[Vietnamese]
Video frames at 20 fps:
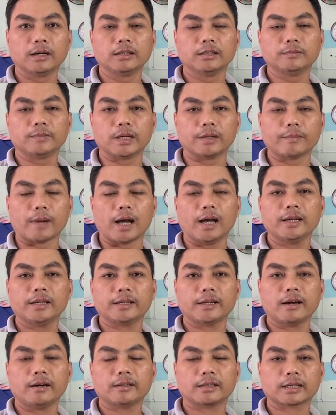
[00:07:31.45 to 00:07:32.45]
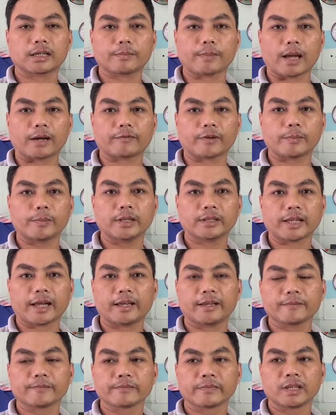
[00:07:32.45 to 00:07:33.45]
hư bị bể gì đó thì các bạn phải
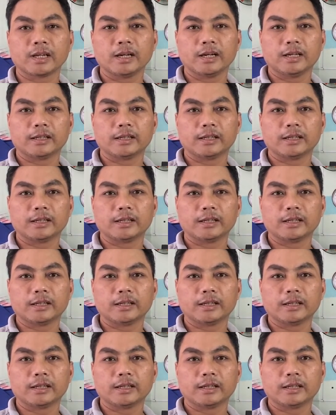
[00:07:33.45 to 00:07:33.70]
biết thay